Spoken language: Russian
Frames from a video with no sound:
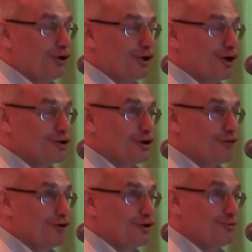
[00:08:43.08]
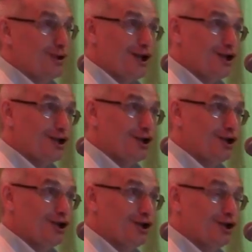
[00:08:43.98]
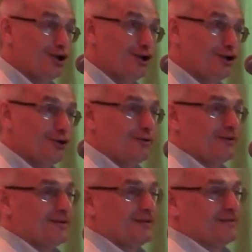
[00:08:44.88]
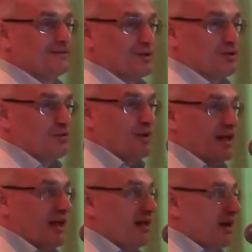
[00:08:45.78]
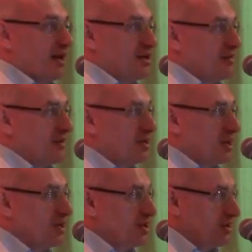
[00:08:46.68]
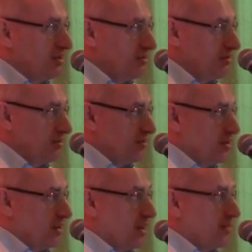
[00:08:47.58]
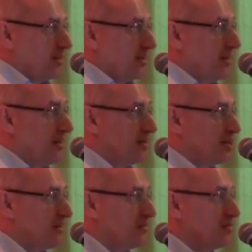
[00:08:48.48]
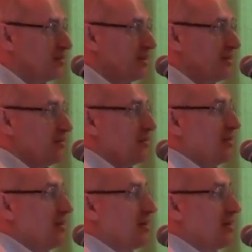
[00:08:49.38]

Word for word: ласковый, смиренный. Что он перенял качество от женщины. Он уже как бы с ней жил всю жизнь, и он